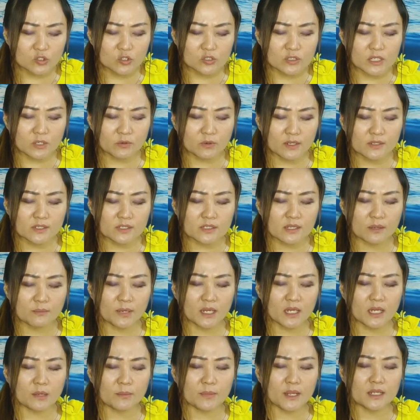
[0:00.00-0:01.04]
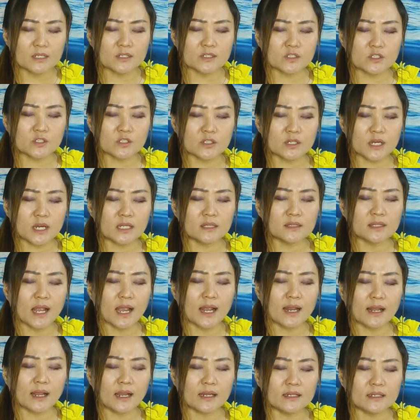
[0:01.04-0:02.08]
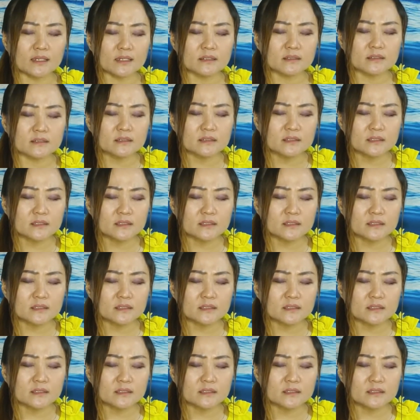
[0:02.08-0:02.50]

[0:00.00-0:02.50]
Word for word: 除去我生命里面失意带来的